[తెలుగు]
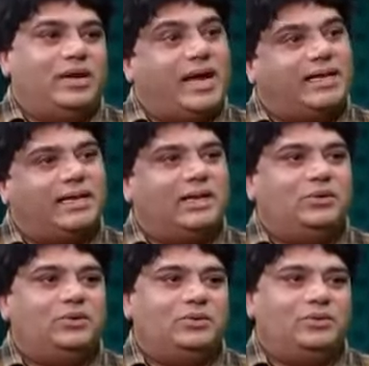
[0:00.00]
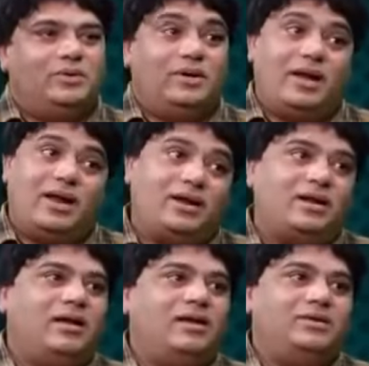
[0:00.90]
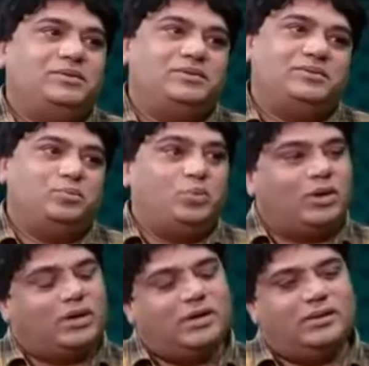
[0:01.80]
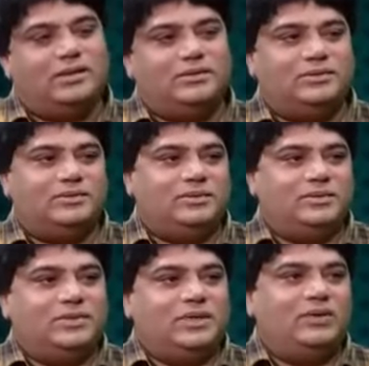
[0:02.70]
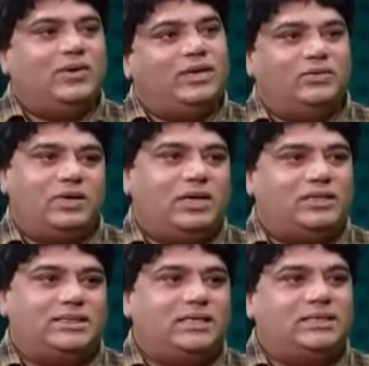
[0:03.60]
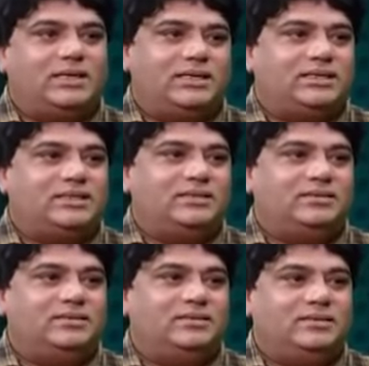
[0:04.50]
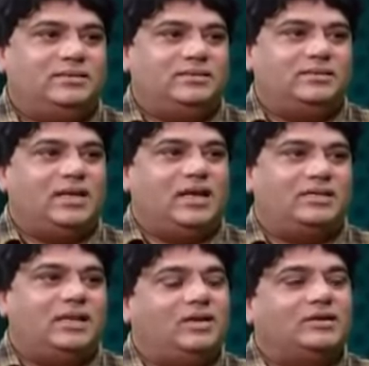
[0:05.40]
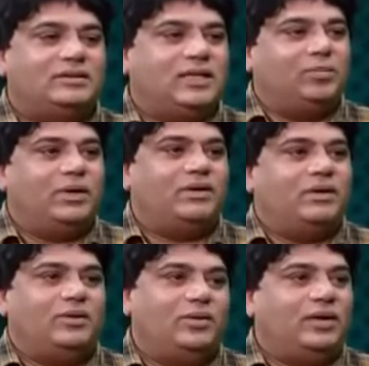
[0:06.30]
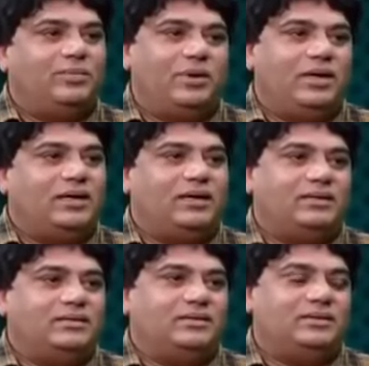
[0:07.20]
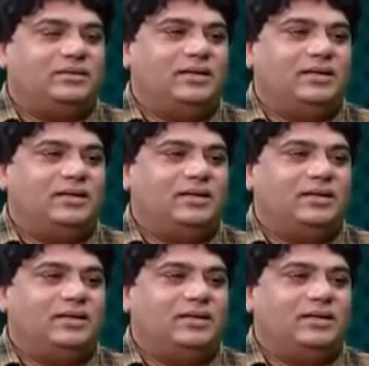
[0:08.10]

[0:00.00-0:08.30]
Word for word: నాటికలు నాటకాలు బుర్రకథలు ఇవన్నీ ఒక స్టేజ్ ఆర్టిస్ట్ చాలాసార్లు సన్మానంగా కూడా మా నాన్నగారికి